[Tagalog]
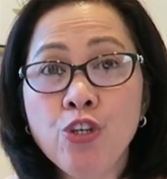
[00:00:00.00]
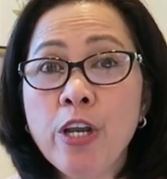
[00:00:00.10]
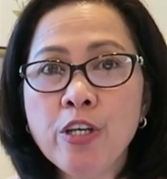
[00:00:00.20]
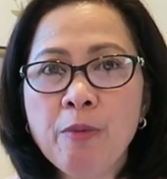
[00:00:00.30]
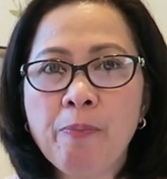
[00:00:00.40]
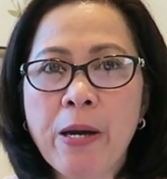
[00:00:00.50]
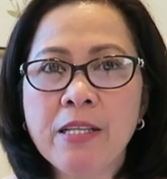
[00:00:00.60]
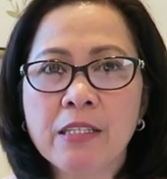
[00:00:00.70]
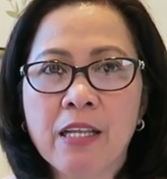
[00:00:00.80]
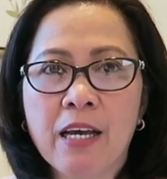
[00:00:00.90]
So yun lang yung mga
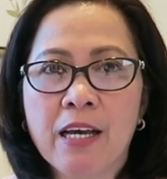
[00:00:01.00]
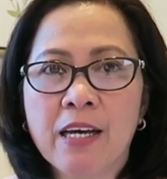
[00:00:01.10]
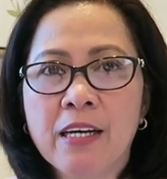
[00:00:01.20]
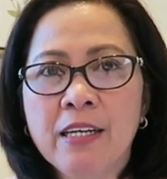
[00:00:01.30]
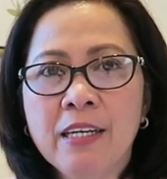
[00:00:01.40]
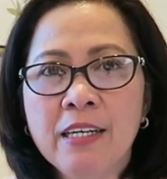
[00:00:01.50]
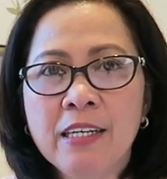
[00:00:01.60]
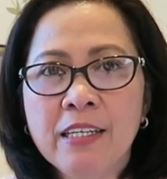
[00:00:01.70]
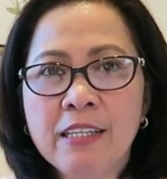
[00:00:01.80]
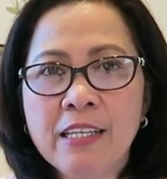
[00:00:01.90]
product na,
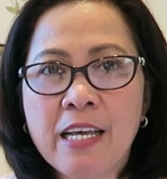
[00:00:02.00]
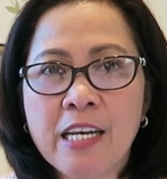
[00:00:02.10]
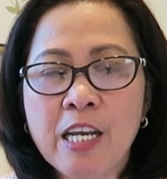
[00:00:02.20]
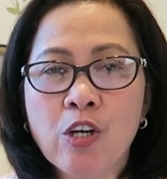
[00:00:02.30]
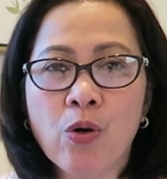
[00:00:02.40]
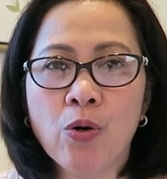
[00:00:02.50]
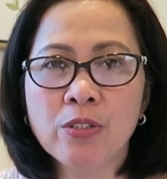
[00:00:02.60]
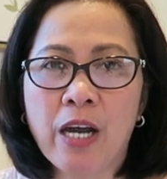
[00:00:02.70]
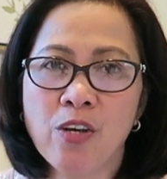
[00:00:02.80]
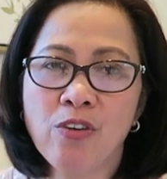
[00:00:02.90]
na narinig
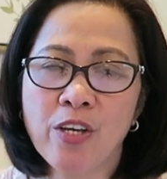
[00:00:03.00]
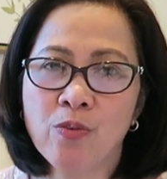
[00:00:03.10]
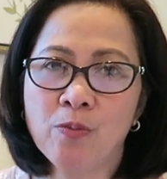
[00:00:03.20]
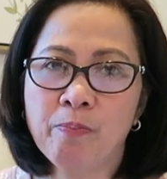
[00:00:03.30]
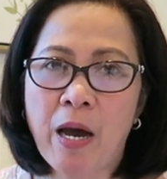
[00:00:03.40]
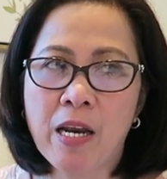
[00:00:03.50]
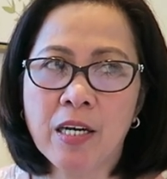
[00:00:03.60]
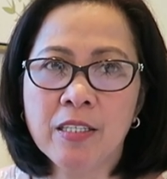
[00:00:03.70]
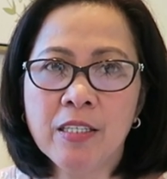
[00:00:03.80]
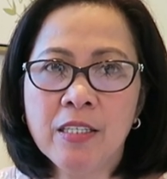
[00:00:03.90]
ko, tsaka yun lang yung
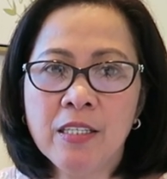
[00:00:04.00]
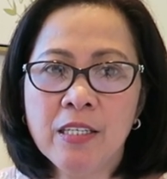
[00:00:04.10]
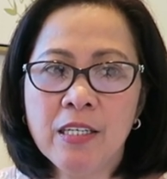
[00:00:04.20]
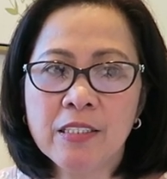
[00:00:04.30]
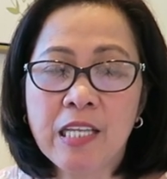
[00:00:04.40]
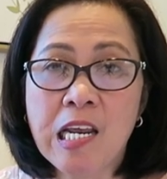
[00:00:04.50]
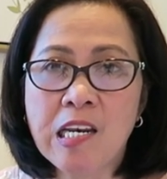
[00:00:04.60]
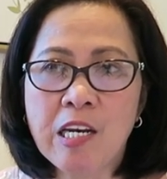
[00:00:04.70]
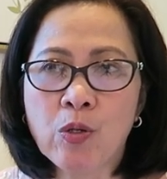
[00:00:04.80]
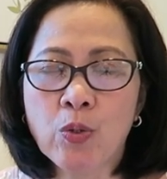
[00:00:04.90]
parang
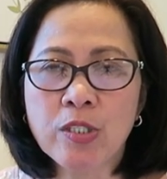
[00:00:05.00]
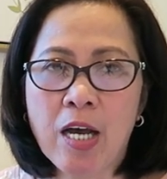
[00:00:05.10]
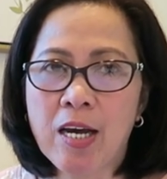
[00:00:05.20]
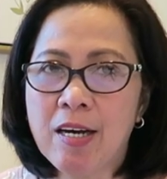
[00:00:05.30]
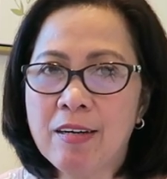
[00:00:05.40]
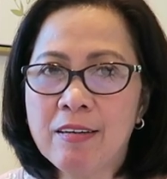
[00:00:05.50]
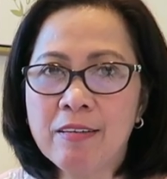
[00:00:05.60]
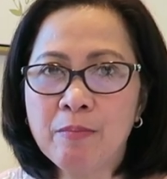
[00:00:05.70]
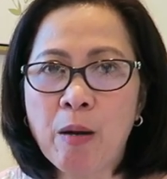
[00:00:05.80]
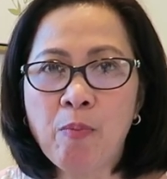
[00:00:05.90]
tiningnan ko
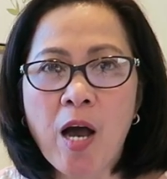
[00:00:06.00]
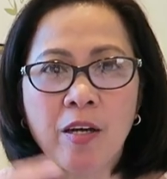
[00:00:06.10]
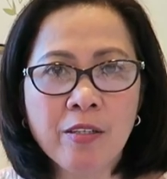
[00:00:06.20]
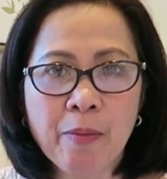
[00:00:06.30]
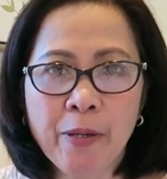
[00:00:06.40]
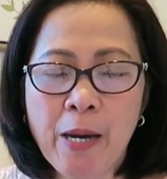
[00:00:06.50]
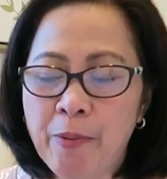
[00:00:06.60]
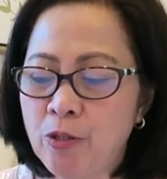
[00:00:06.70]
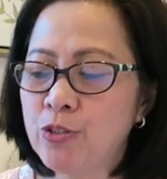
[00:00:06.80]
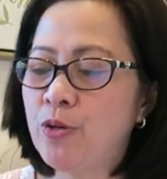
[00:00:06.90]
sa mga vlogger na
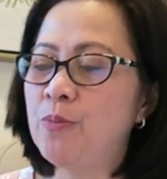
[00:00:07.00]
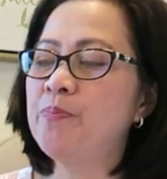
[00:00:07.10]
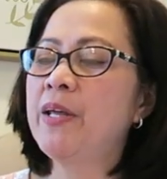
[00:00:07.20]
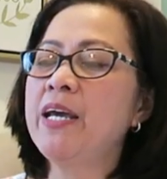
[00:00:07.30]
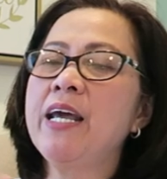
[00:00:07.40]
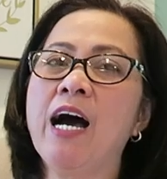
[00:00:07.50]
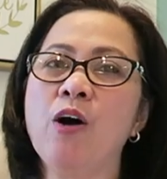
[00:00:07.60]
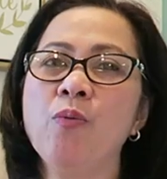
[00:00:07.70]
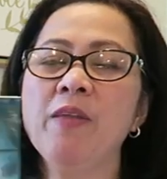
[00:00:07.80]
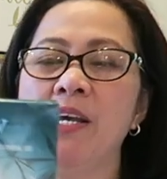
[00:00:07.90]
pinapanood ko.
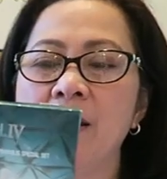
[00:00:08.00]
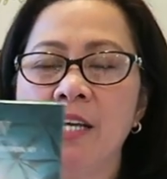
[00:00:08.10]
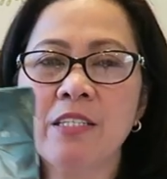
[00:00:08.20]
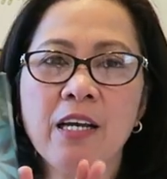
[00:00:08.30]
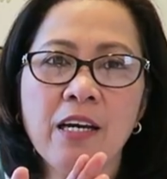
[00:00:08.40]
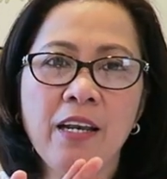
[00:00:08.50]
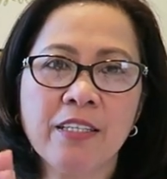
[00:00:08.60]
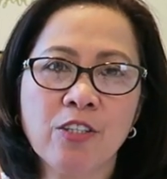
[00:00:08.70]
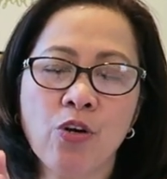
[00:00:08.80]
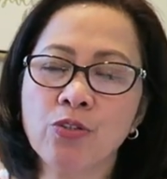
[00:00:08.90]
Anyhow, let's
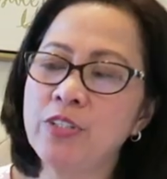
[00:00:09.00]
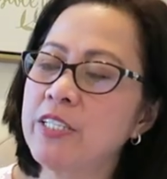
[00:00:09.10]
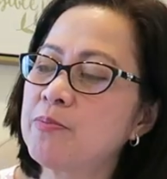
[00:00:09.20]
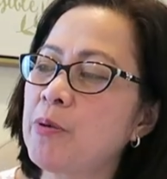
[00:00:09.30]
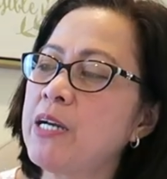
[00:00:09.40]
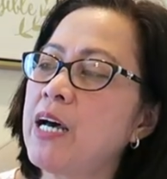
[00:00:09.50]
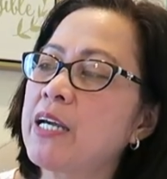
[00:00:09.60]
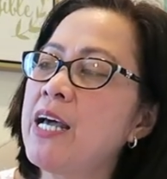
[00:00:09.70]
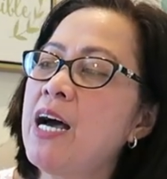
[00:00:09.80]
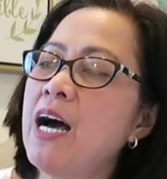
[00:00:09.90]
let's go to this
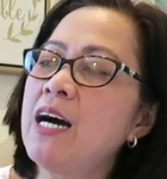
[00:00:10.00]
product.